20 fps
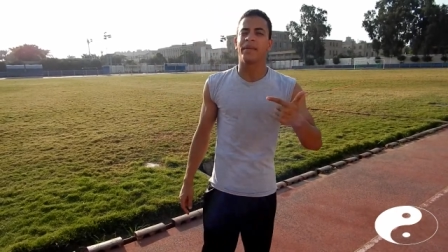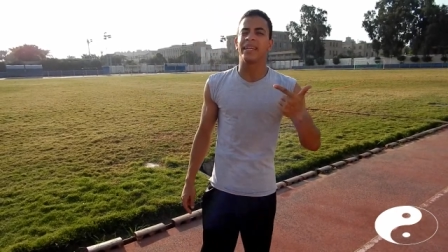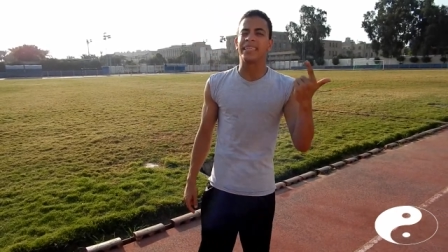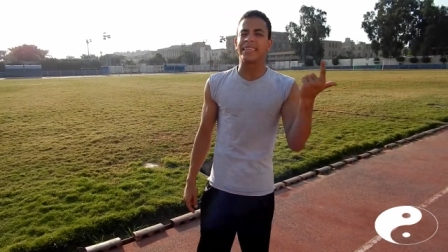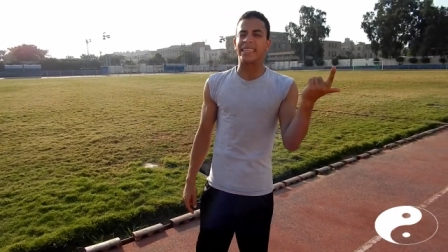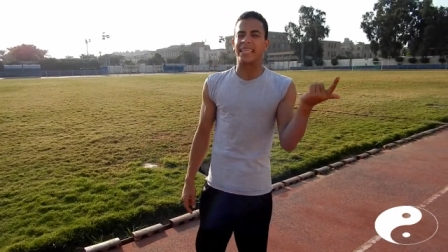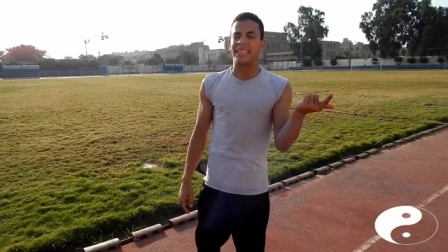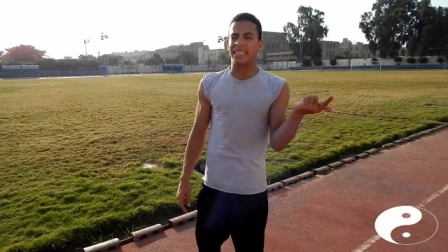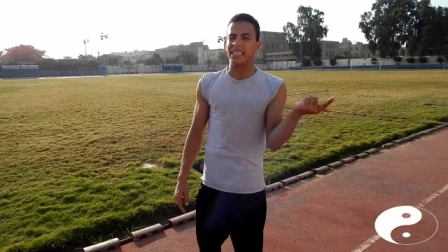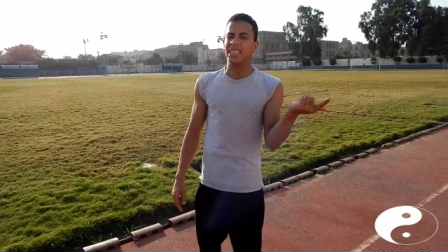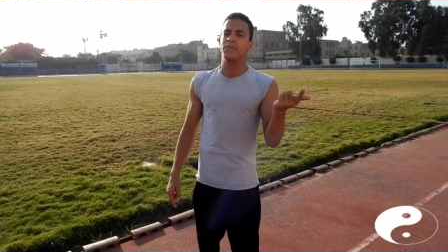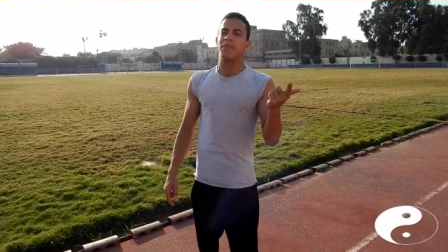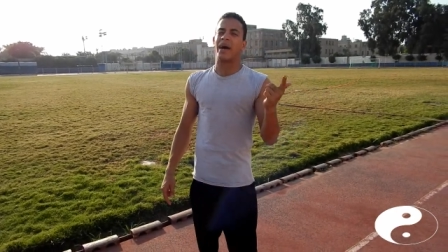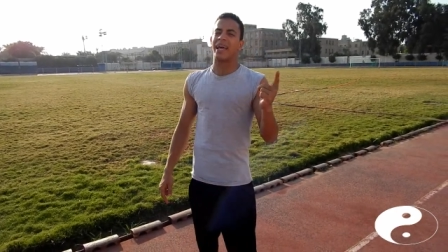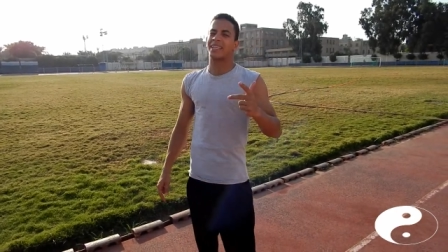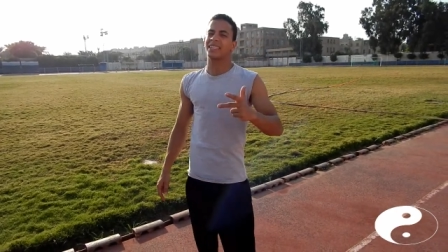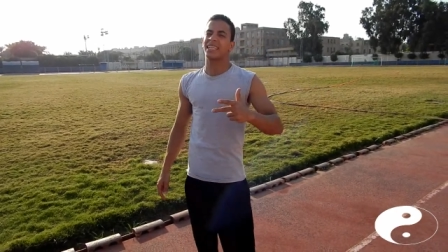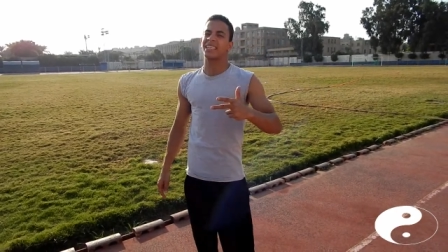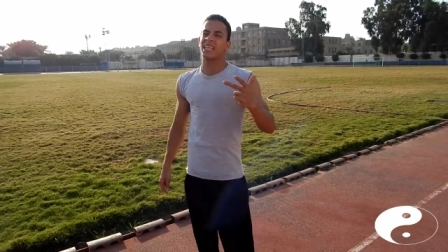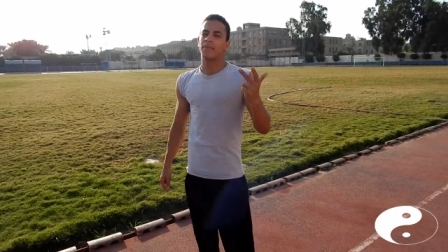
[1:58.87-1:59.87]
من
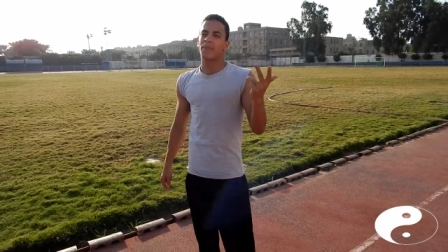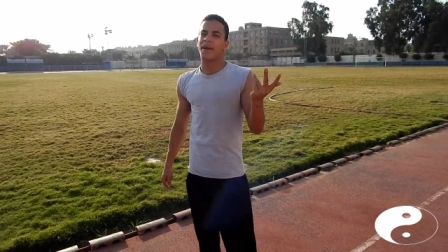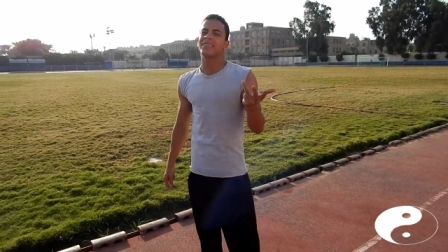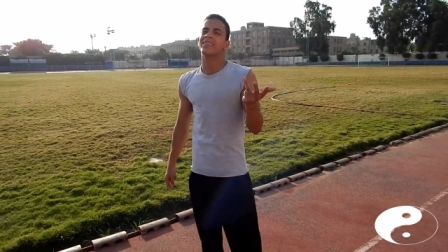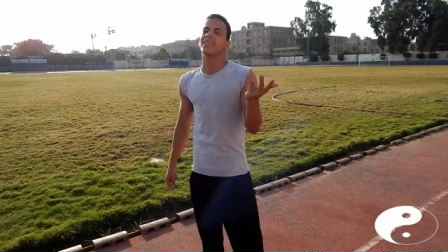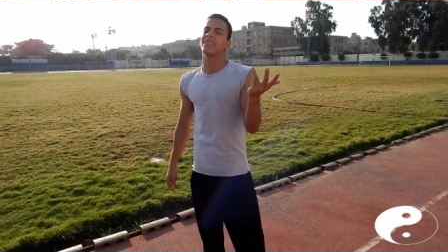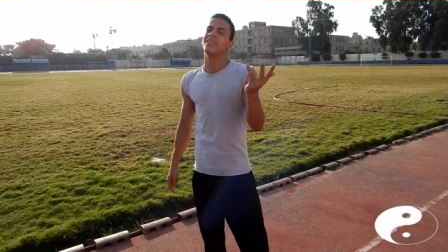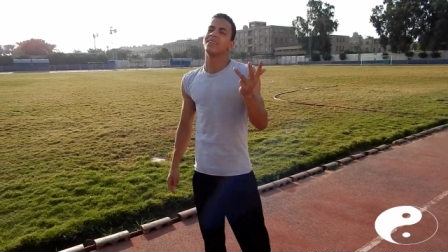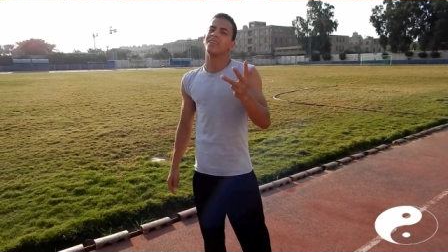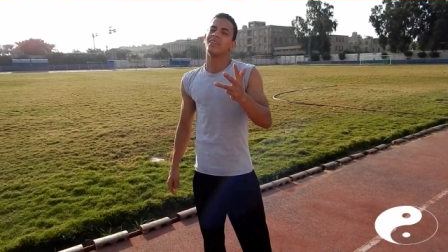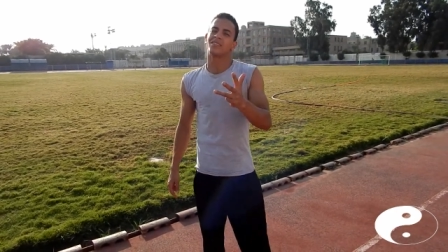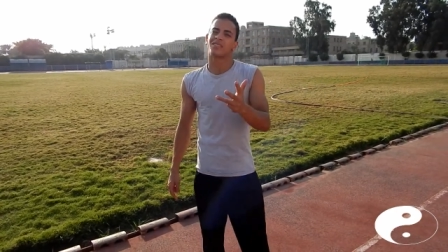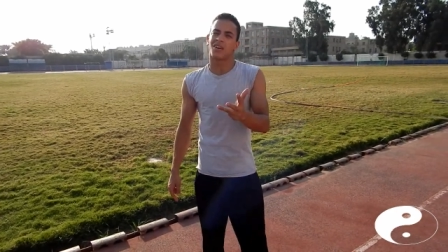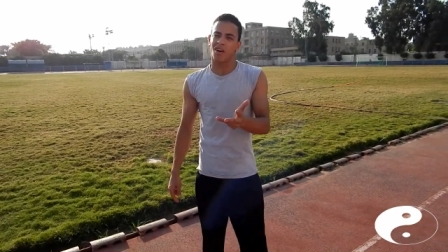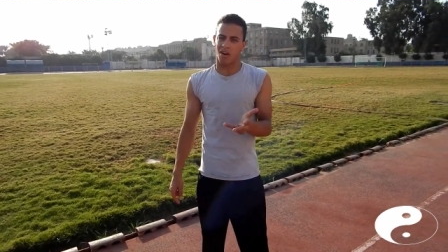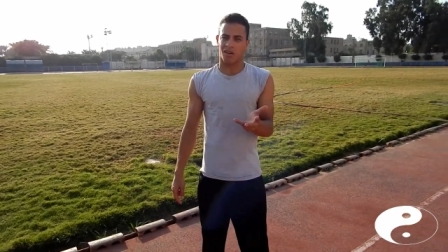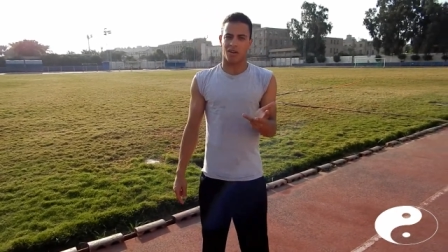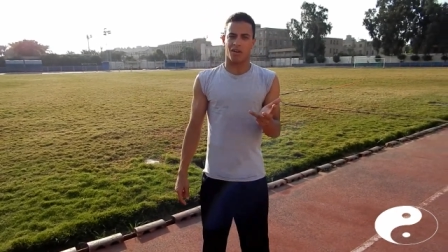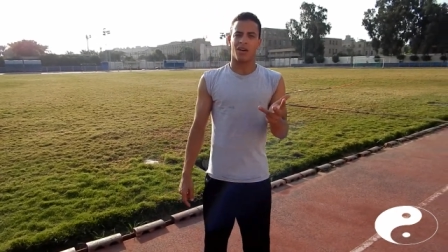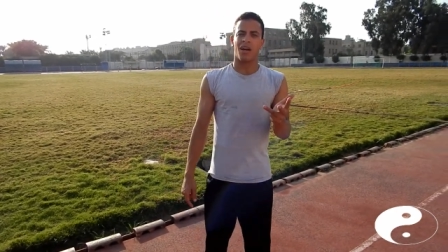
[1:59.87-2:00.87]
التدريب على تدريبات
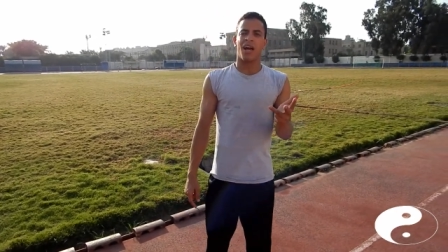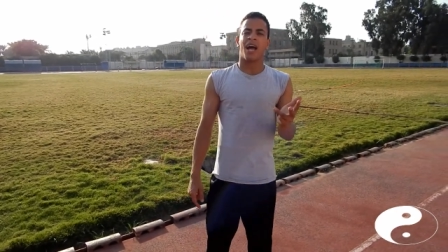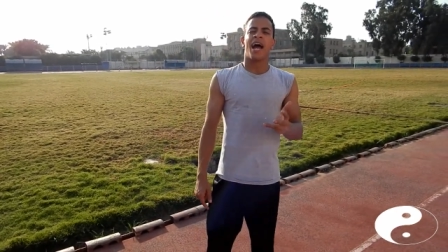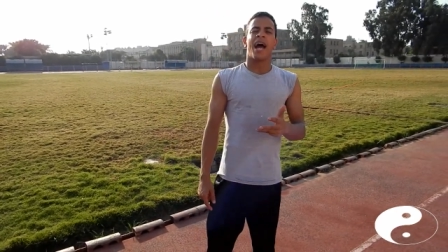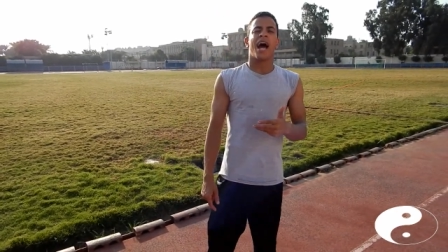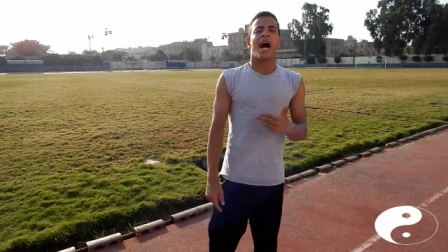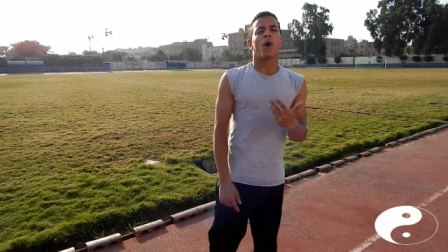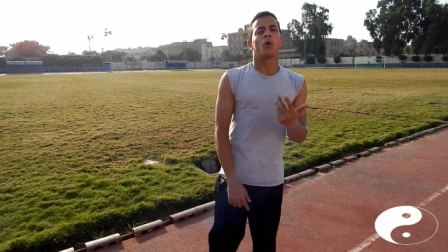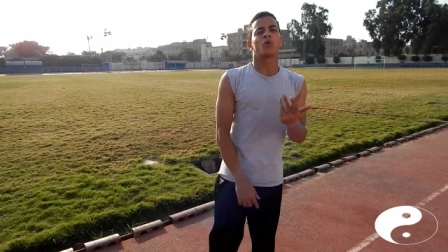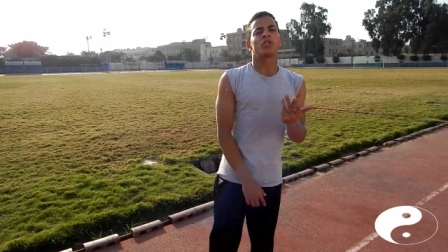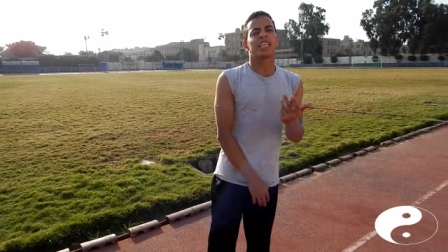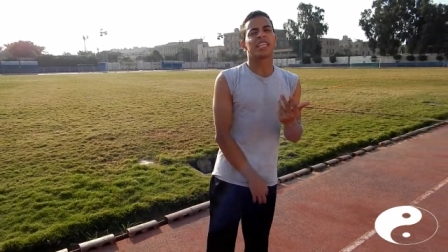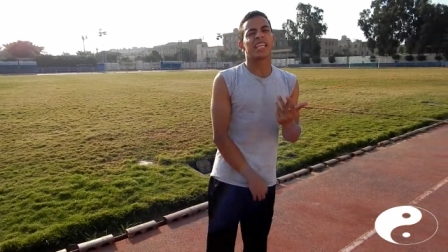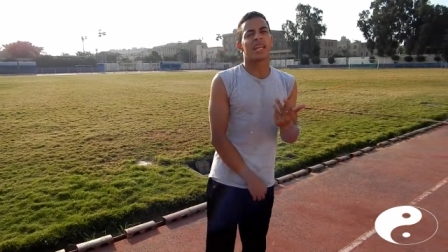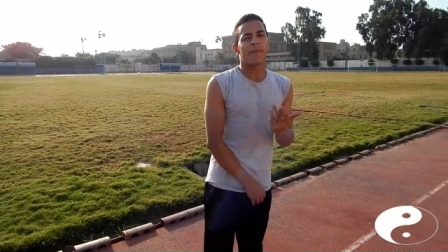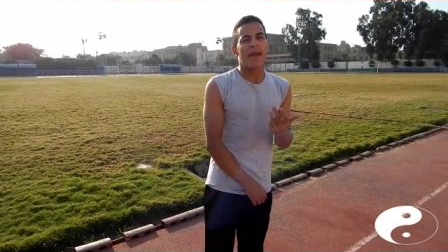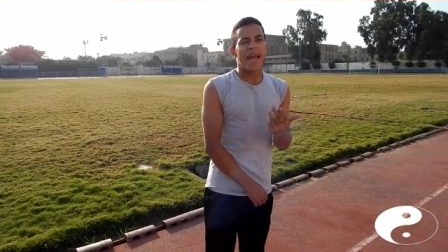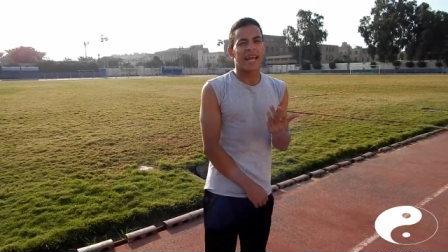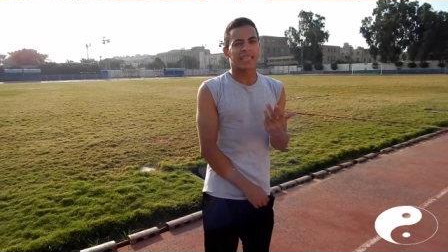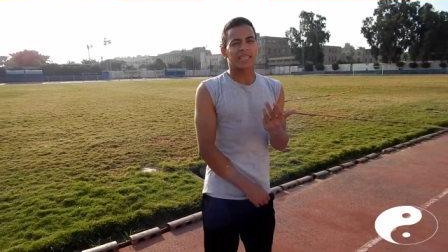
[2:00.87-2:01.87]
الاطاله او
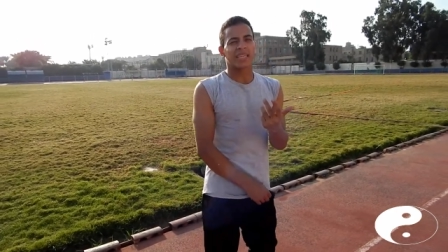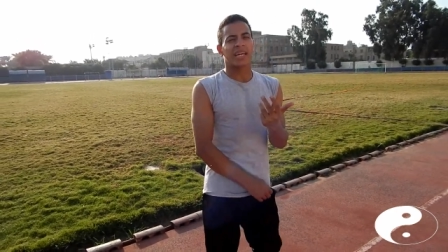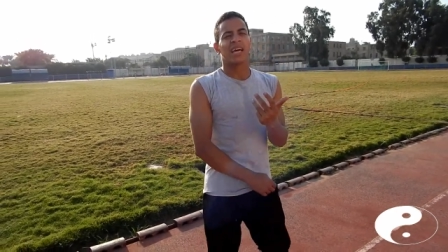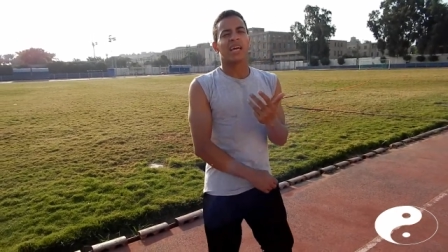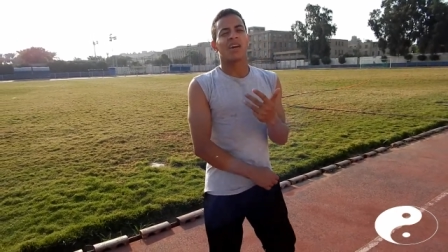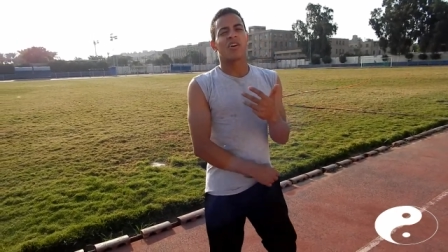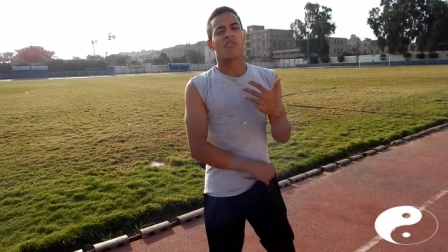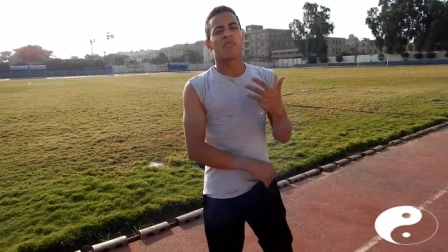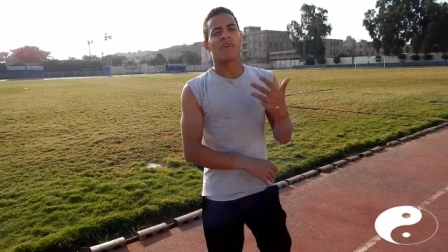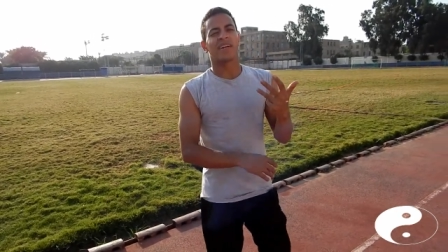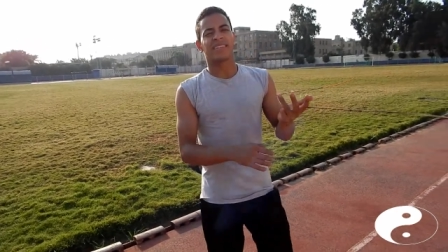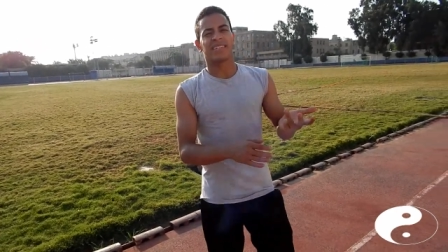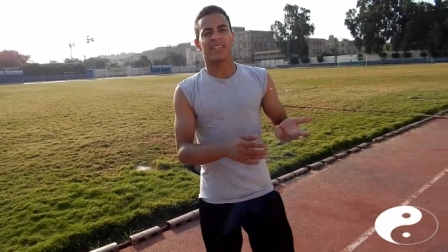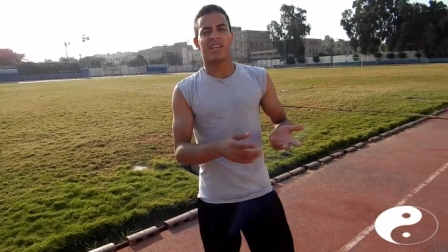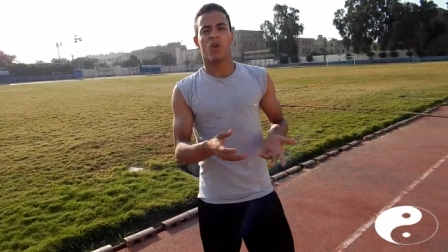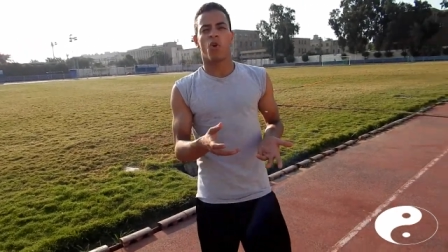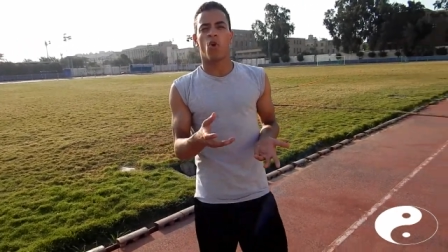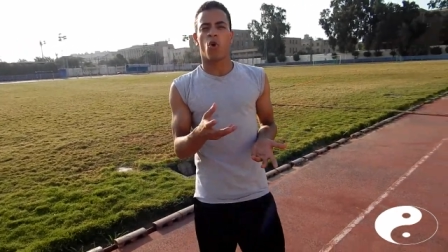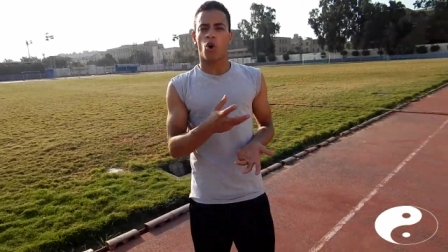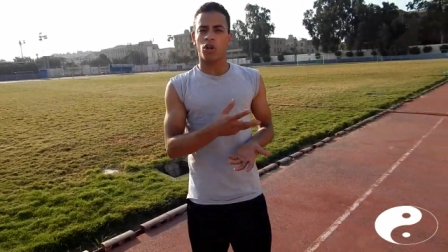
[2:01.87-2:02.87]
تدريبات فتح